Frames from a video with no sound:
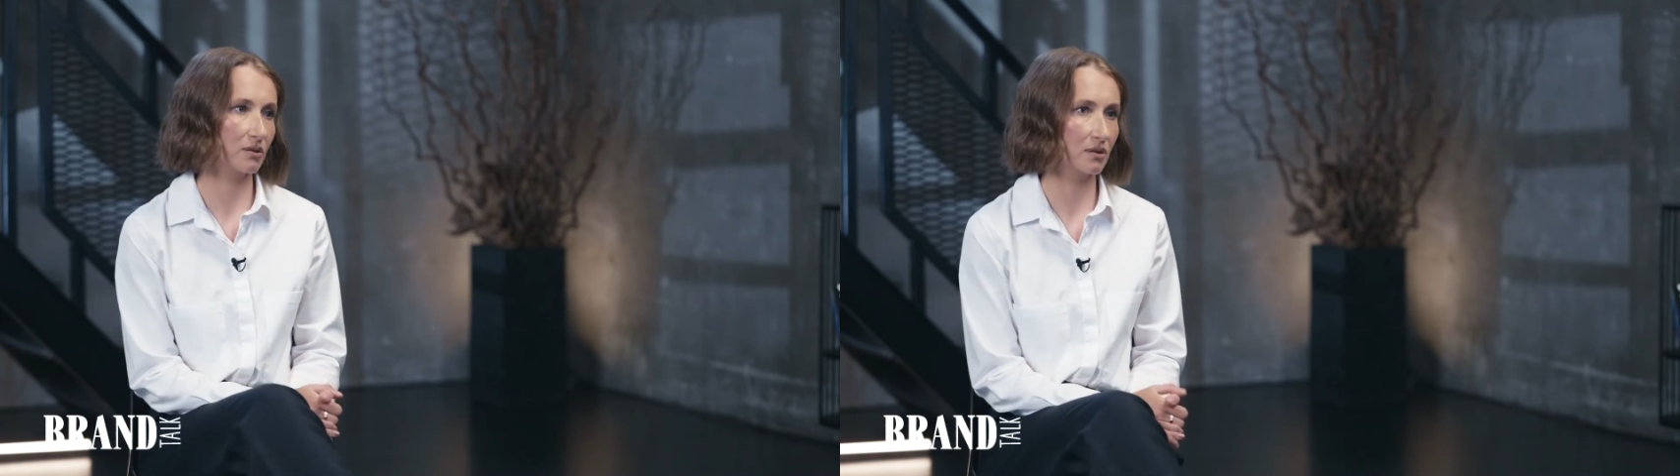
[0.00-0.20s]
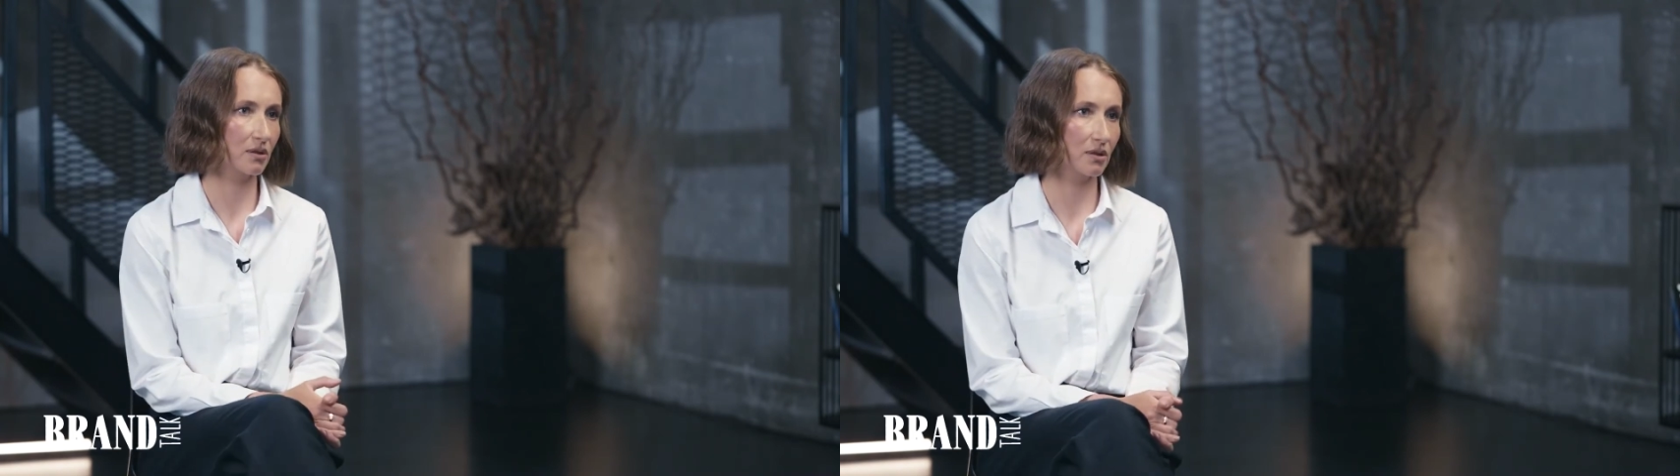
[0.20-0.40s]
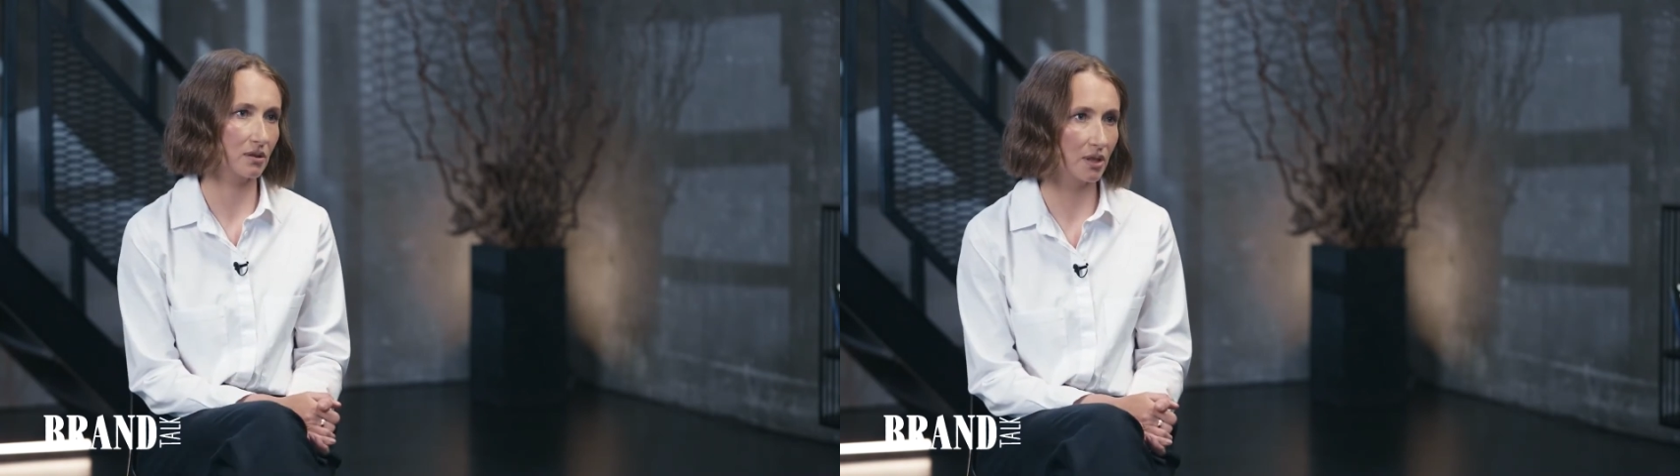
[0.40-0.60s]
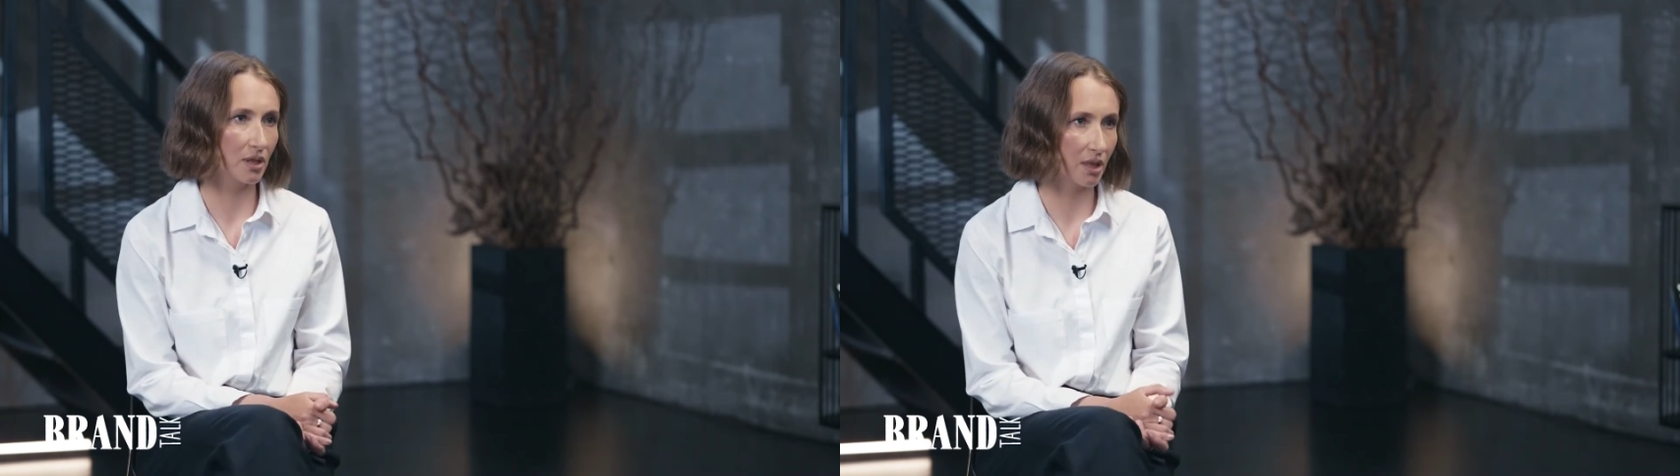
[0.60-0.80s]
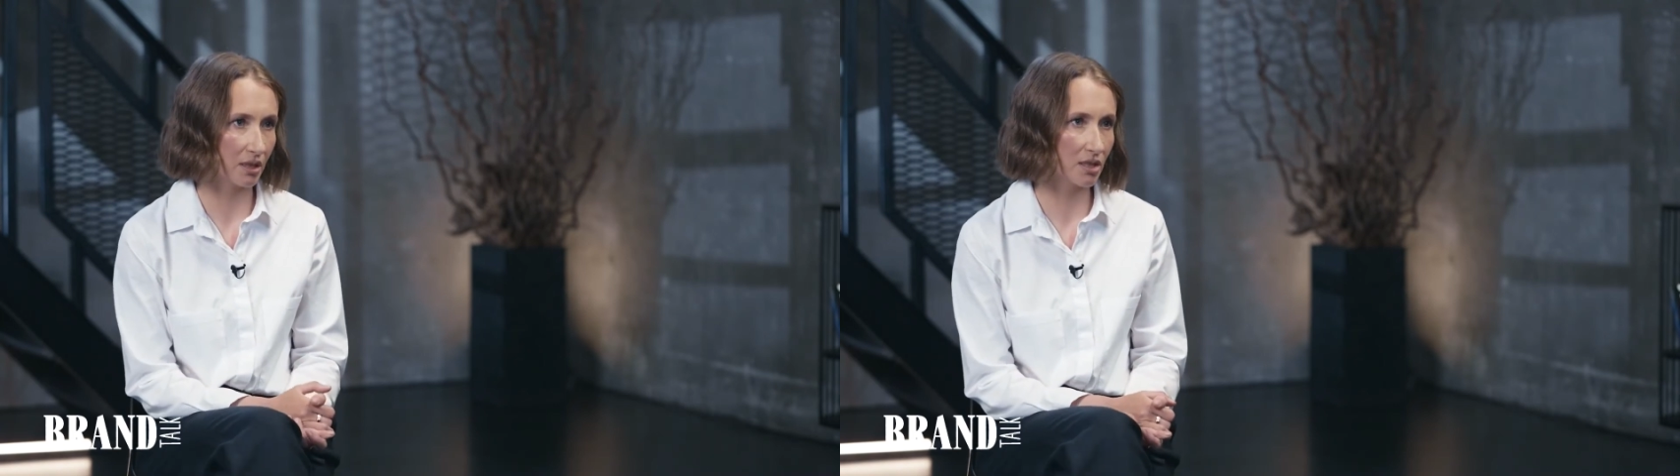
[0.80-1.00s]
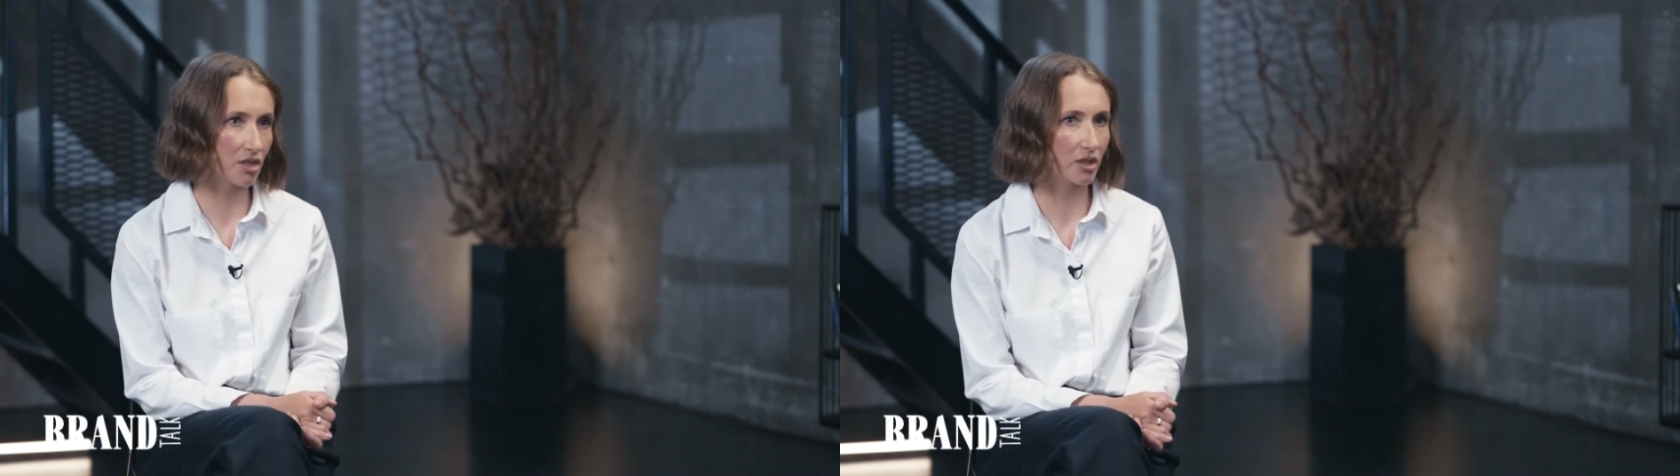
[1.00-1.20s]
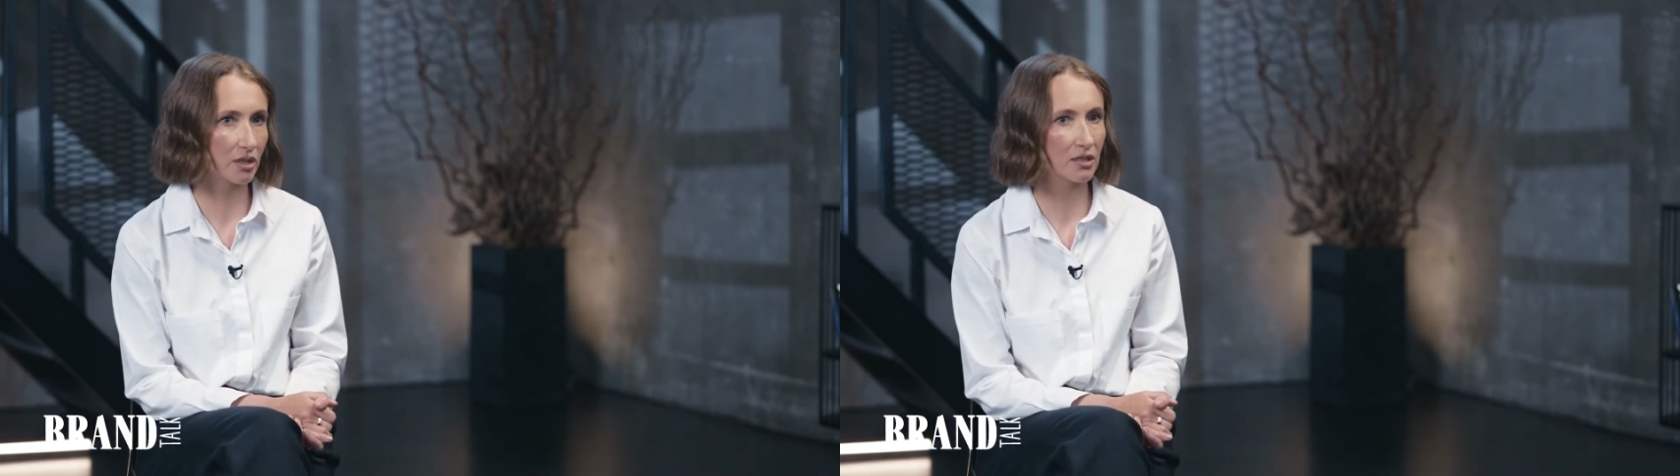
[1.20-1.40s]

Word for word: А, и, конечно,